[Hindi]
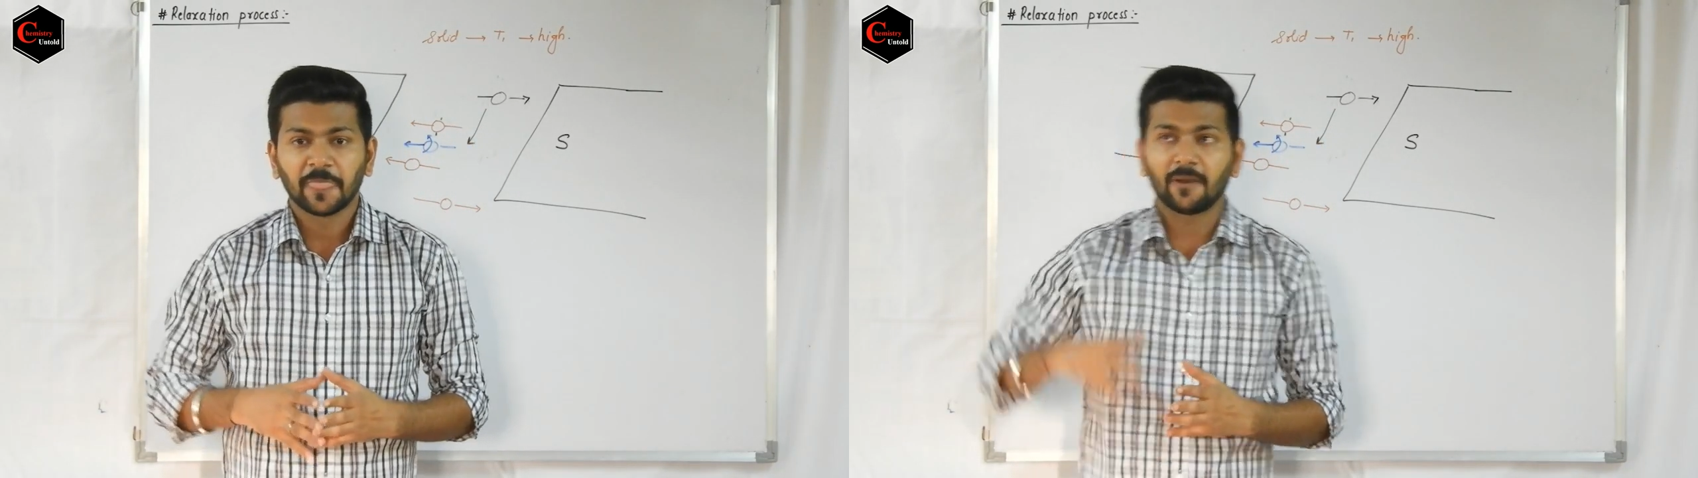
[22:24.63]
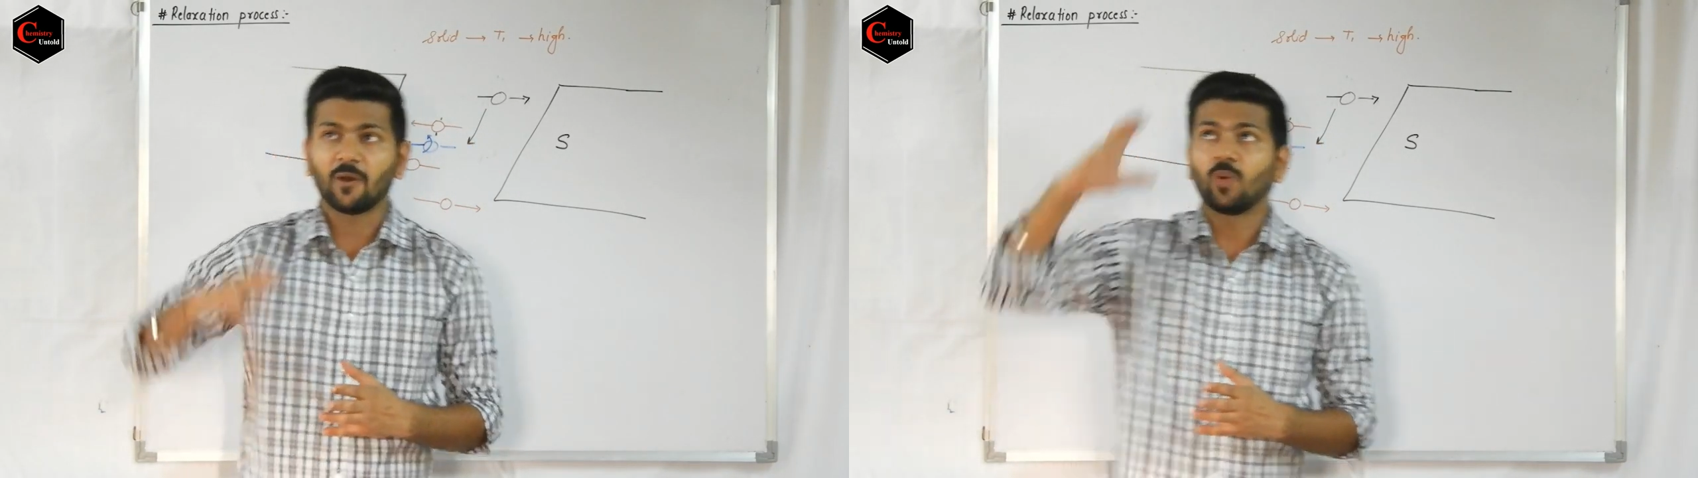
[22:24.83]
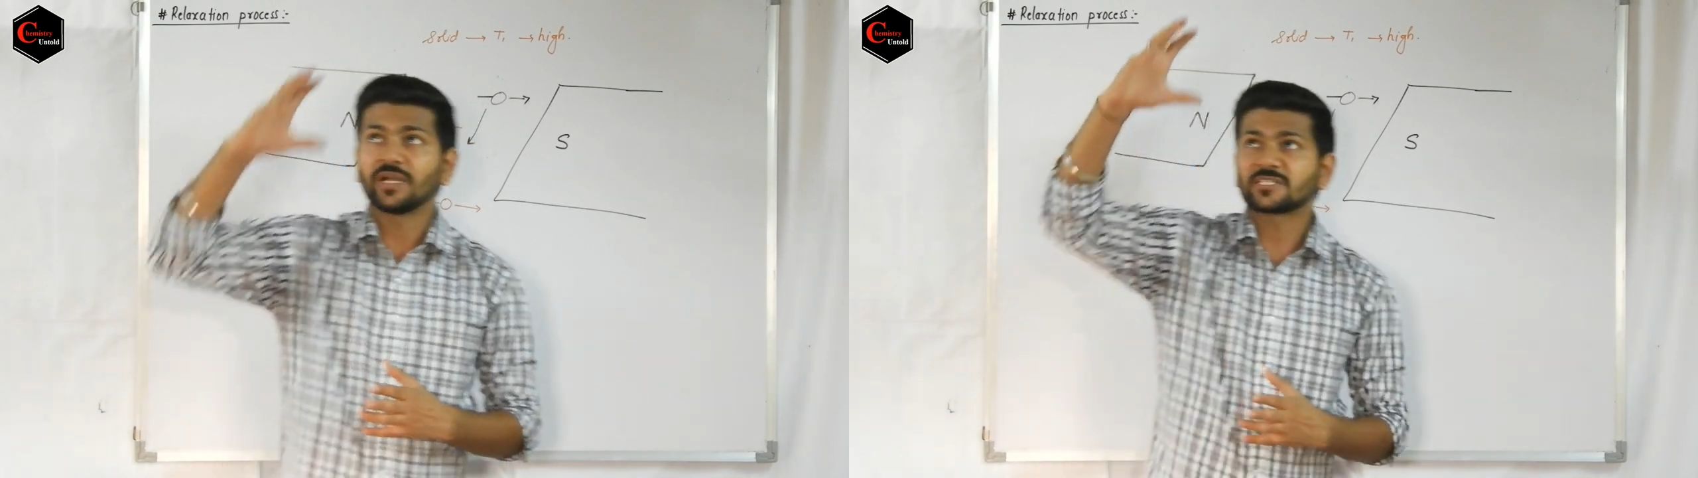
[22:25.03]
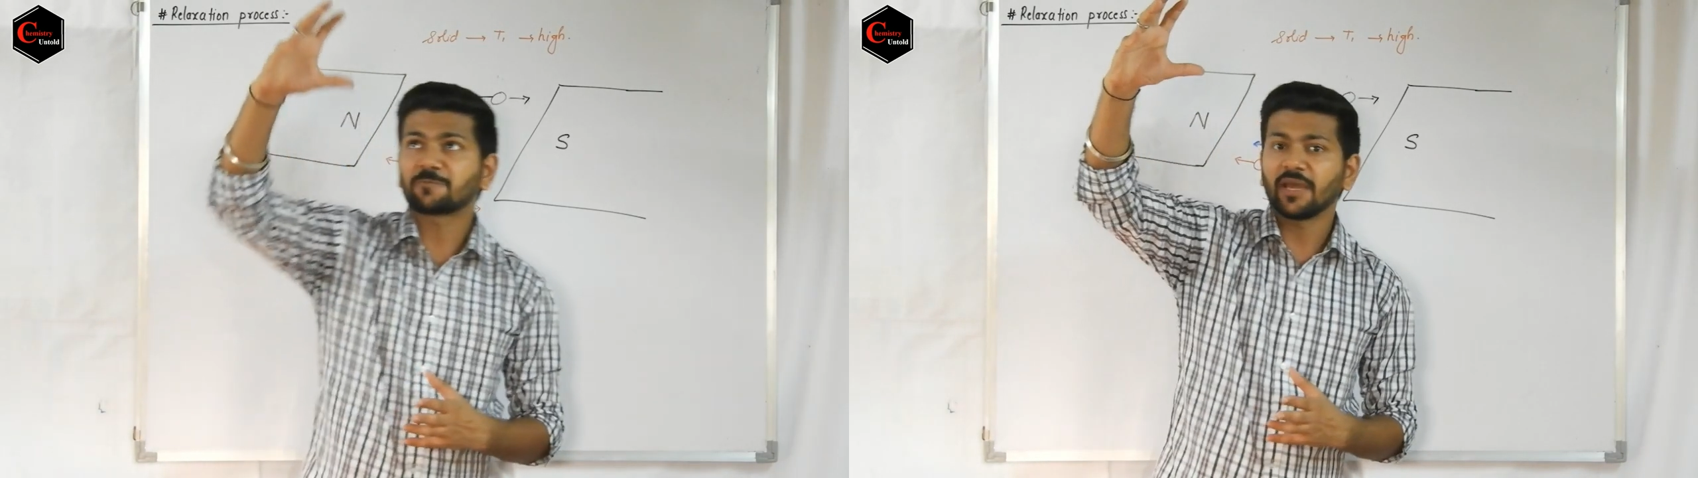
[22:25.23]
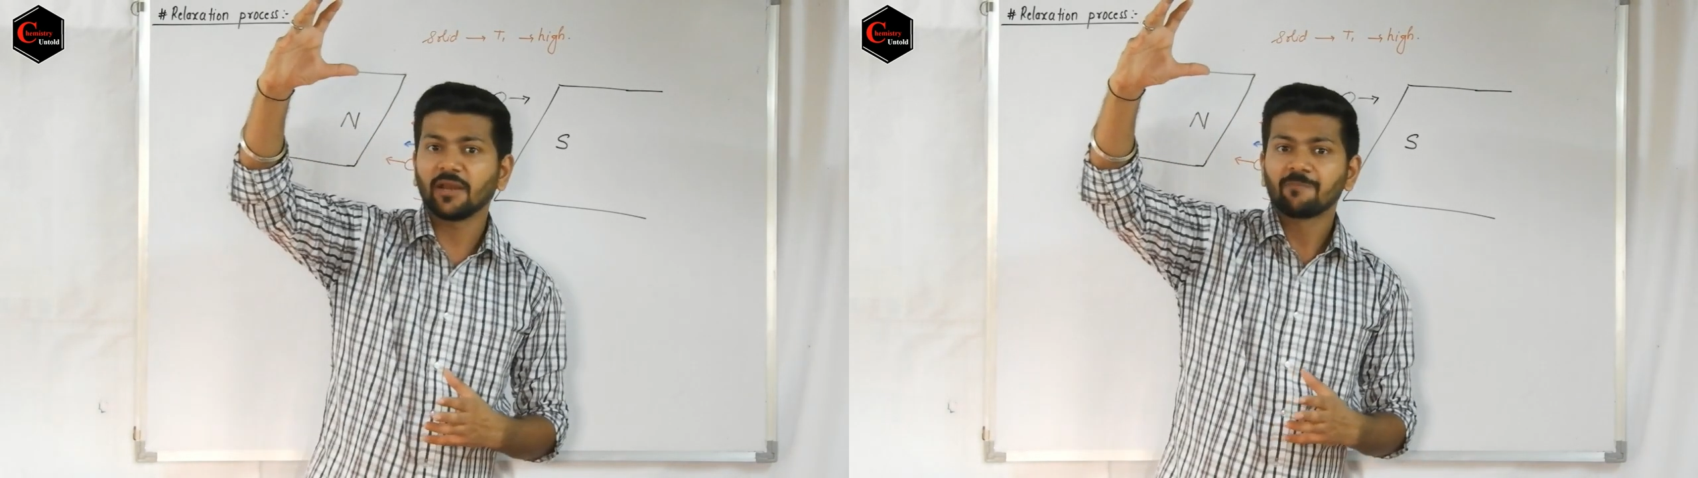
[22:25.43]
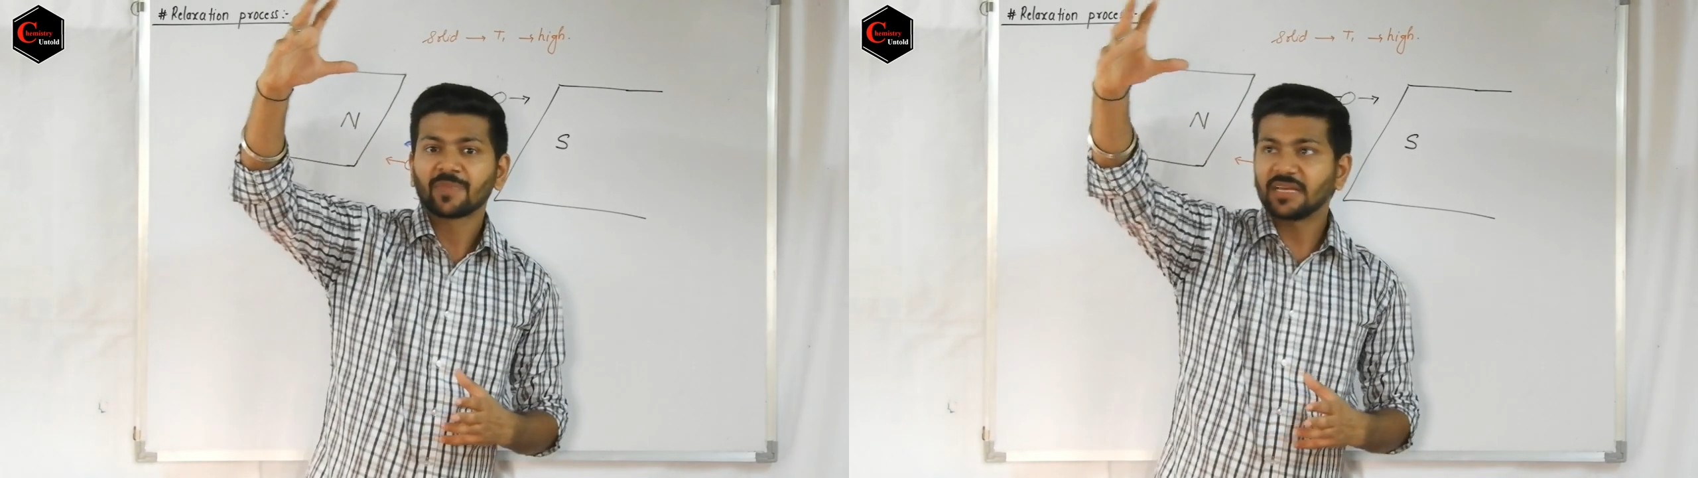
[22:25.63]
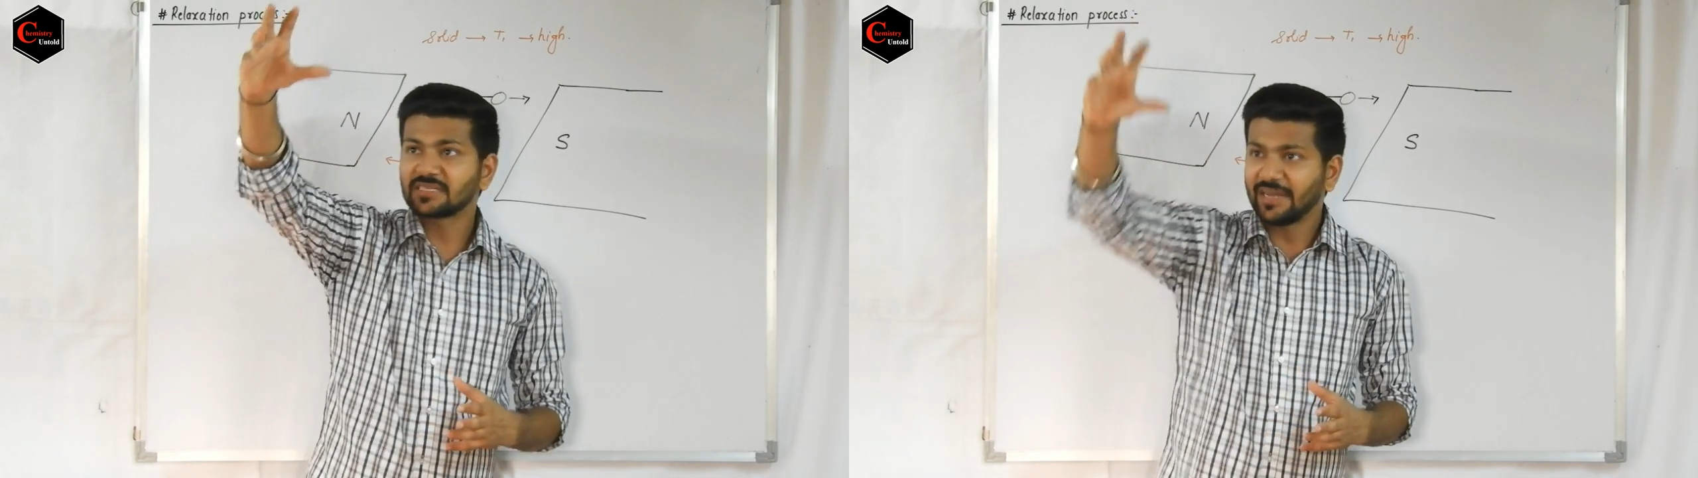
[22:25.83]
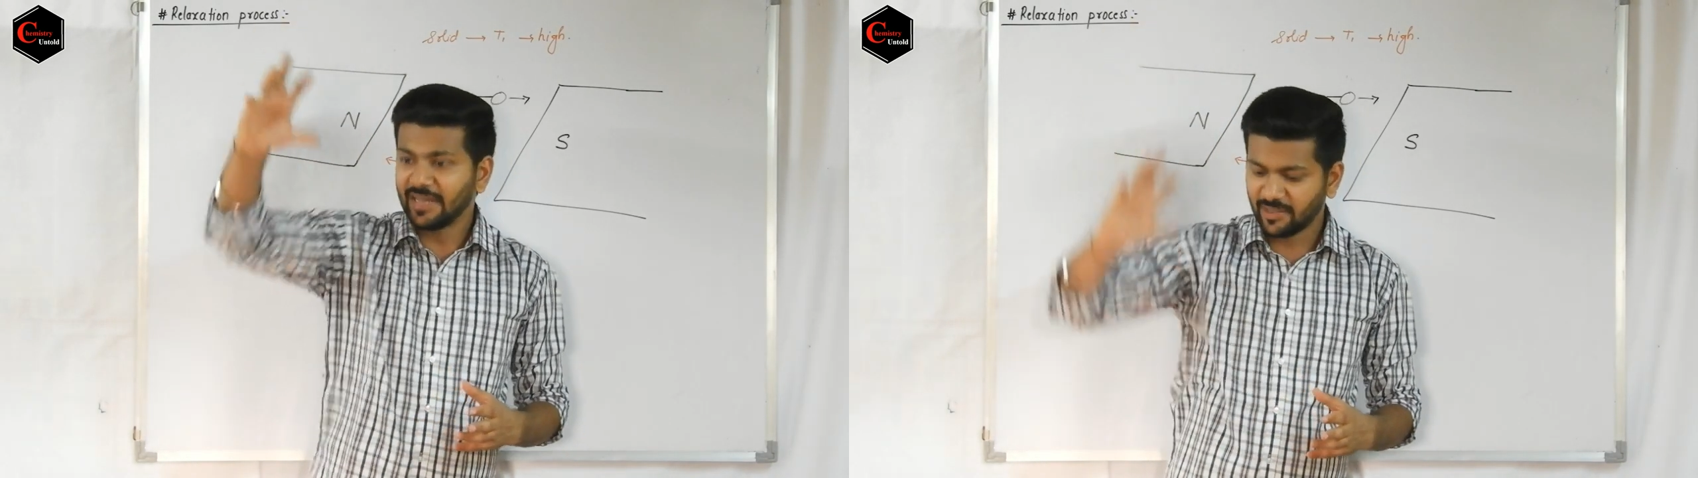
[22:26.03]
मतलब वन स्पिन इज
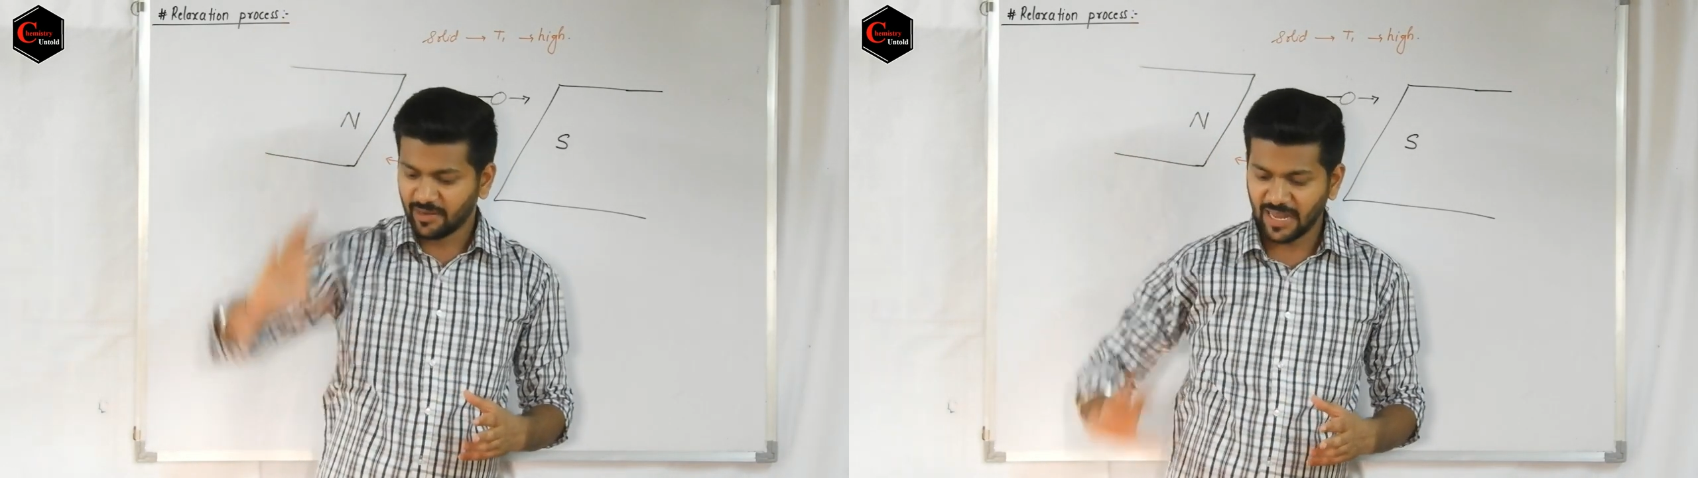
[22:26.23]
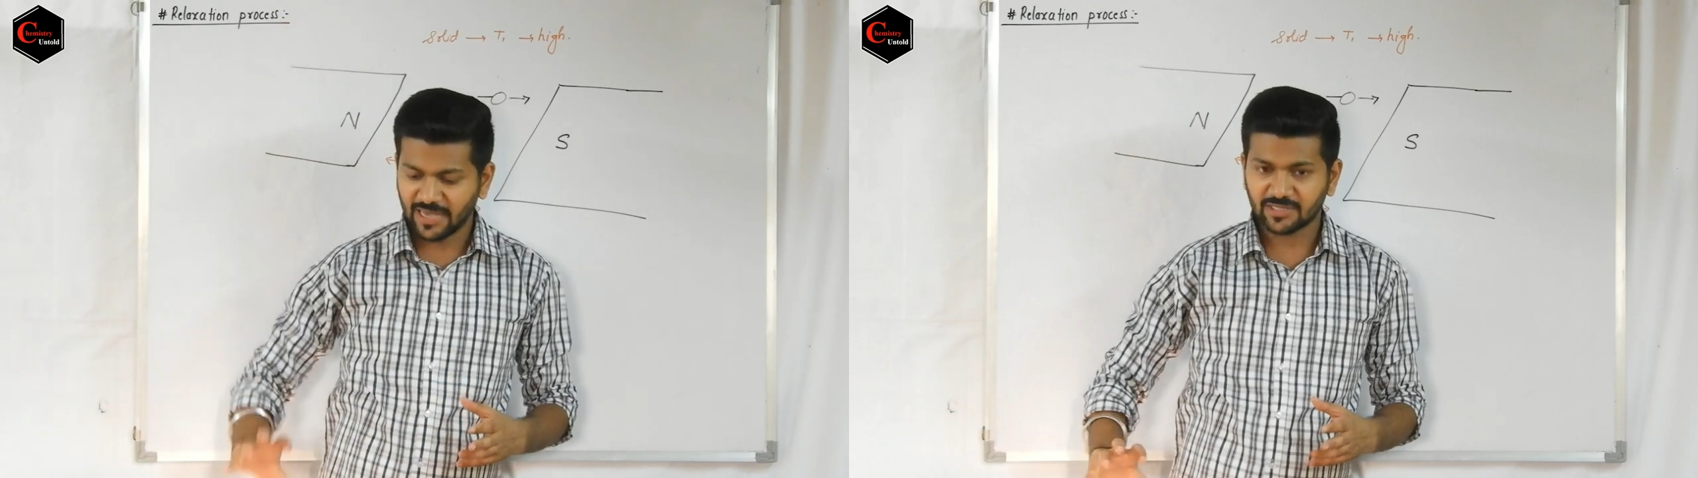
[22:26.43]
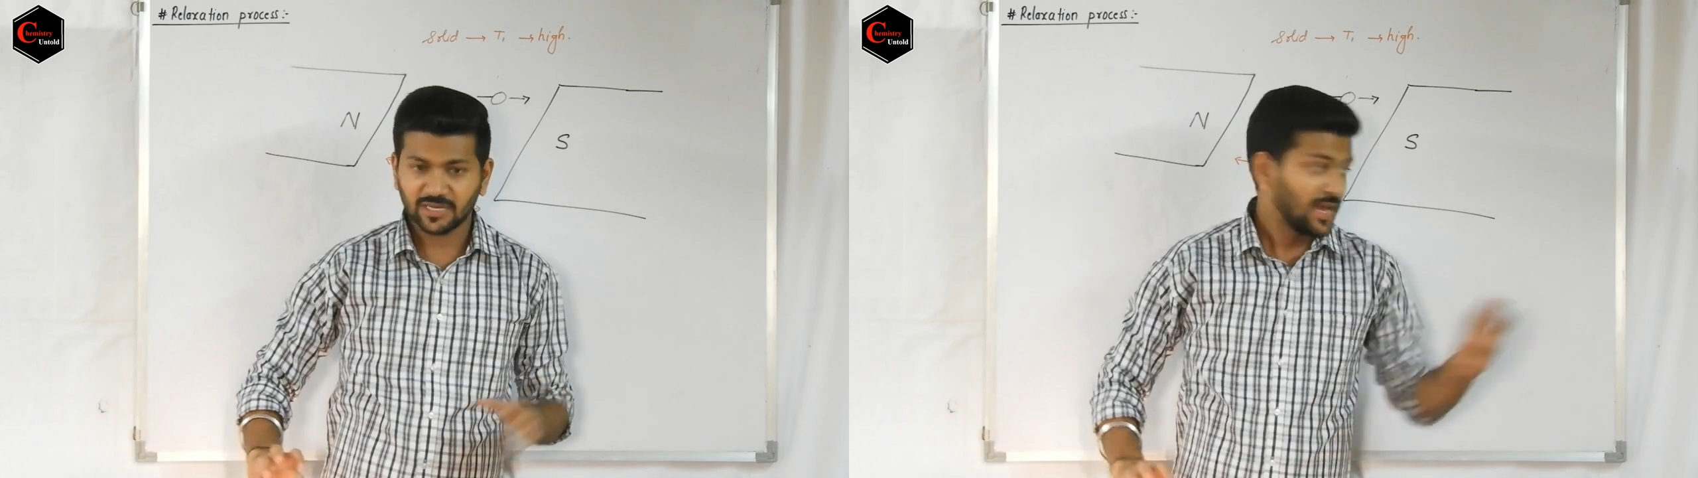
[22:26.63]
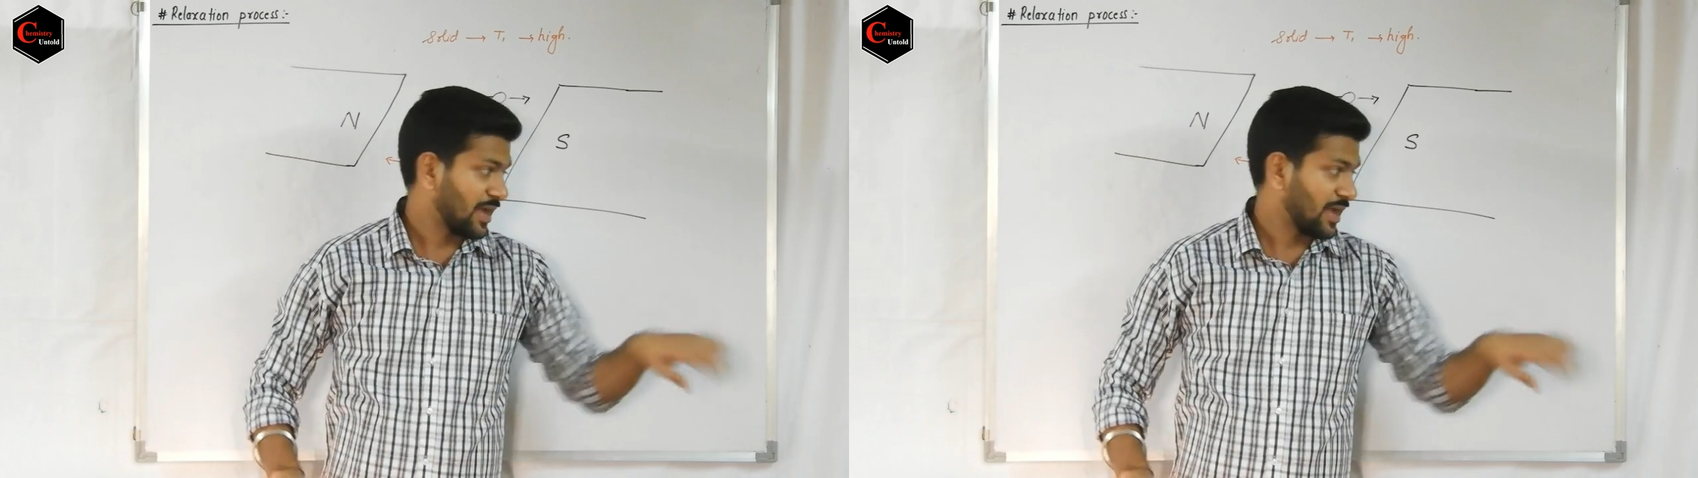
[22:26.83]
गेटिंग रिलैक्सड